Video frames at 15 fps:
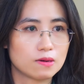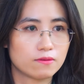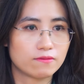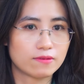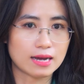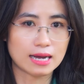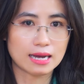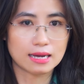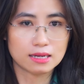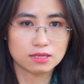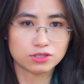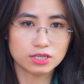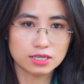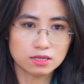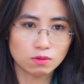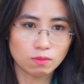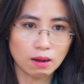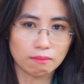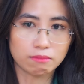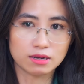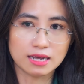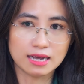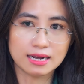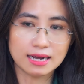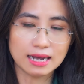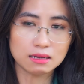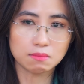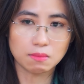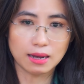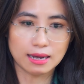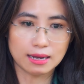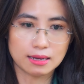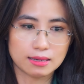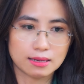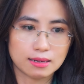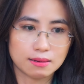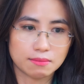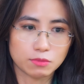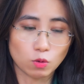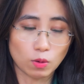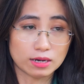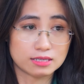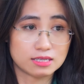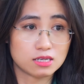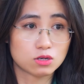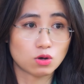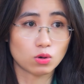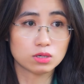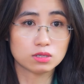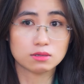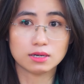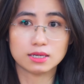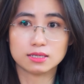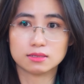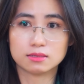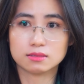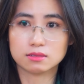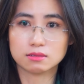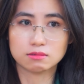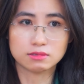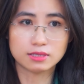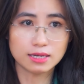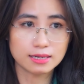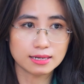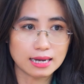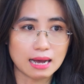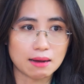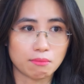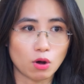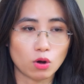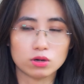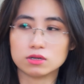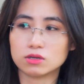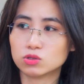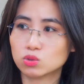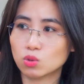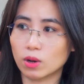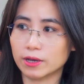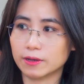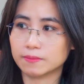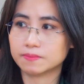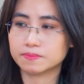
và cho nên cũng học được cái cách mà quản trị con người từ tất cả mọi lứa tuổi